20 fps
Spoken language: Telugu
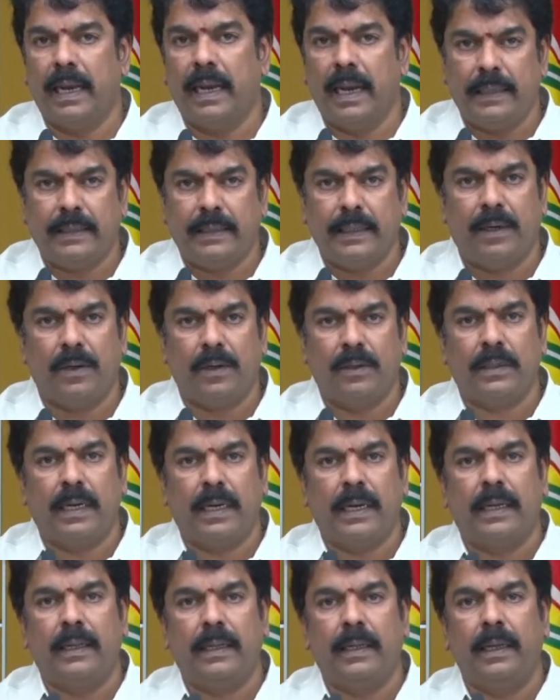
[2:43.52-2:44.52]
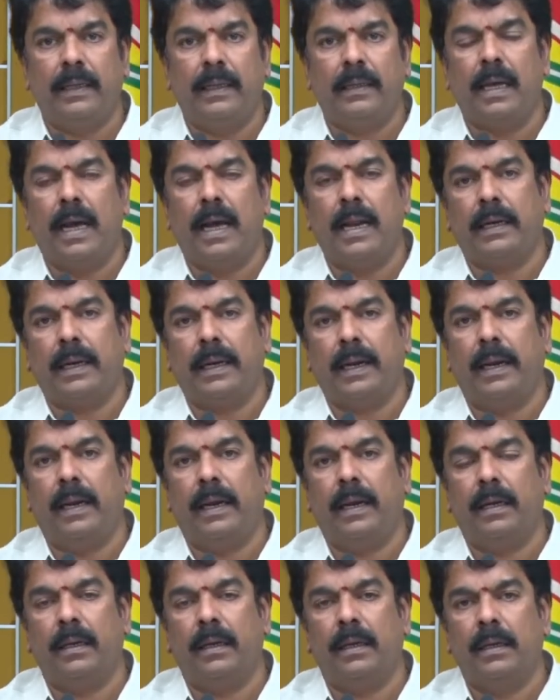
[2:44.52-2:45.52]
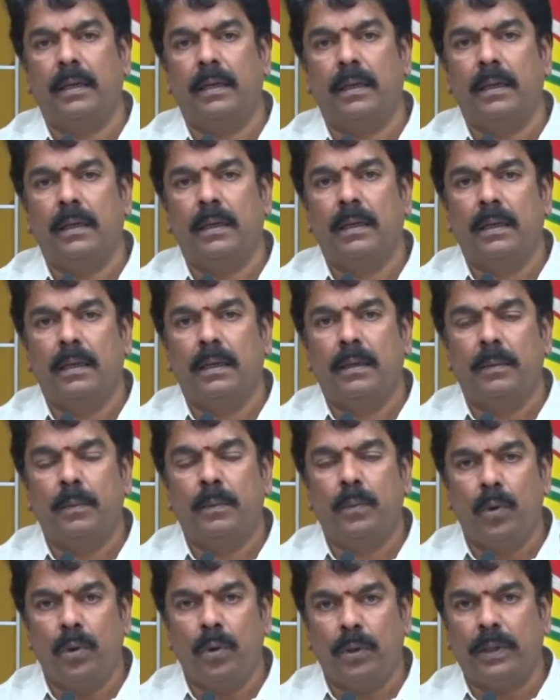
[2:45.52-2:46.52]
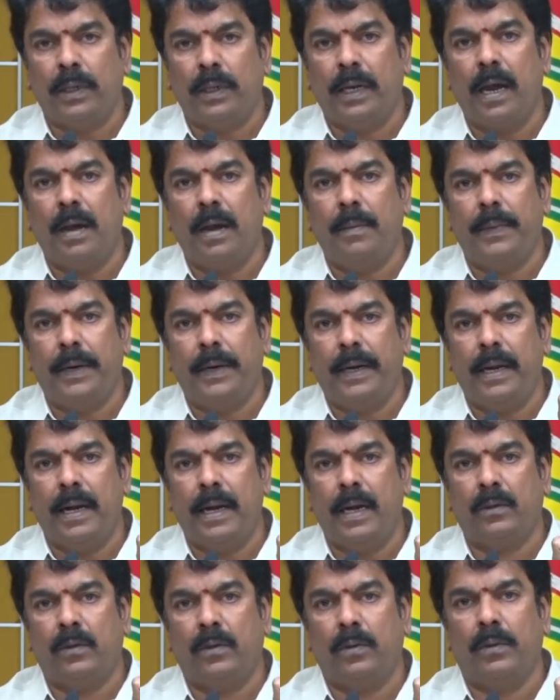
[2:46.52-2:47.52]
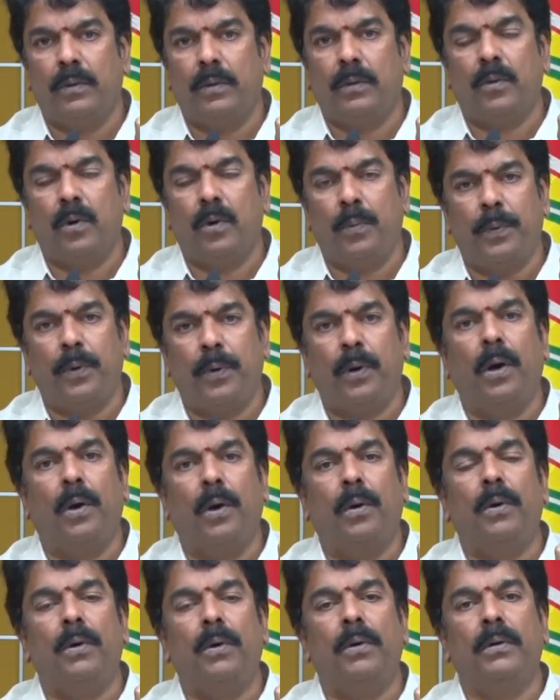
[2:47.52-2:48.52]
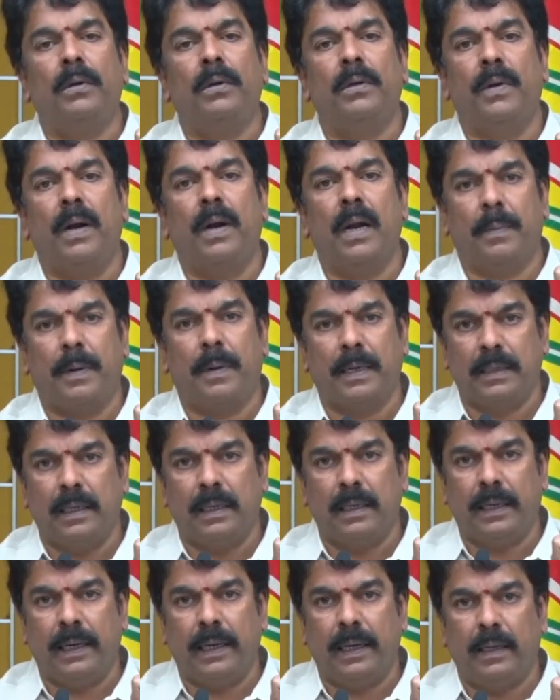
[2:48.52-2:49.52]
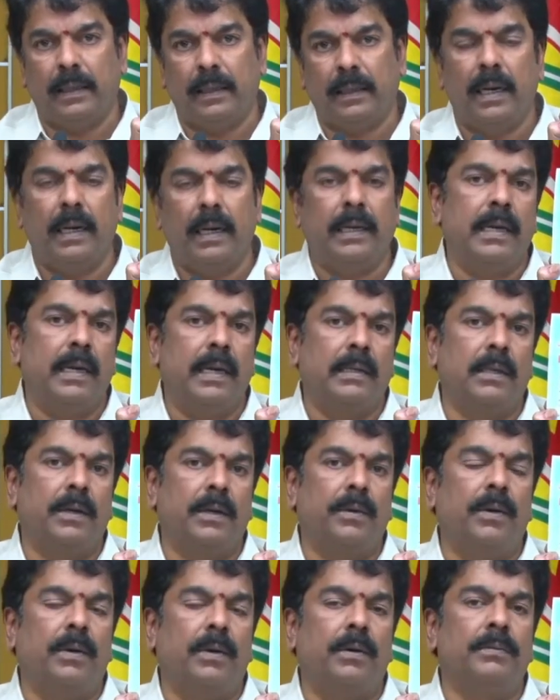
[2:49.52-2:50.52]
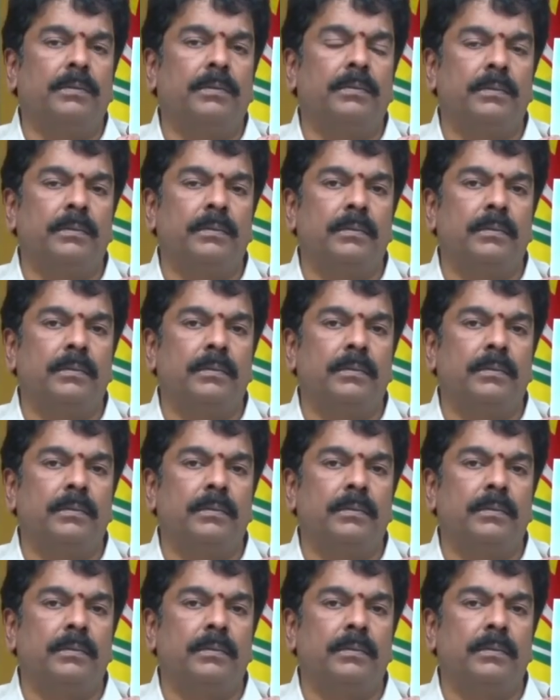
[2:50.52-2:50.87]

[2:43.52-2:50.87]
తెలియచేయటం జరిగింది దానికి పూర్తిగా మీడియా రూపంలో ఇవాళ ప్రజలకి తెలియజేస్తా ఉన్నాం